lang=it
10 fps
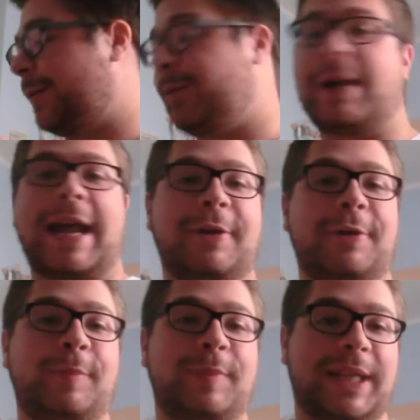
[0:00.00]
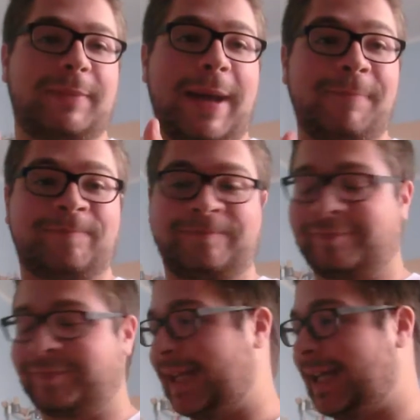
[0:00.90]
Un anno prima
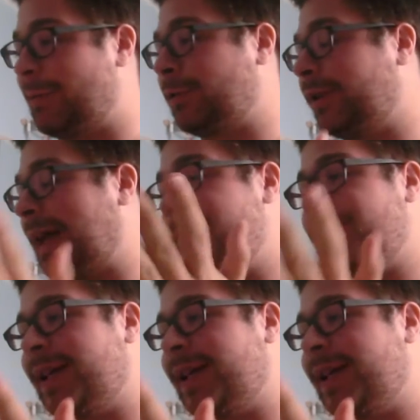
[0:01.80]
che la maturità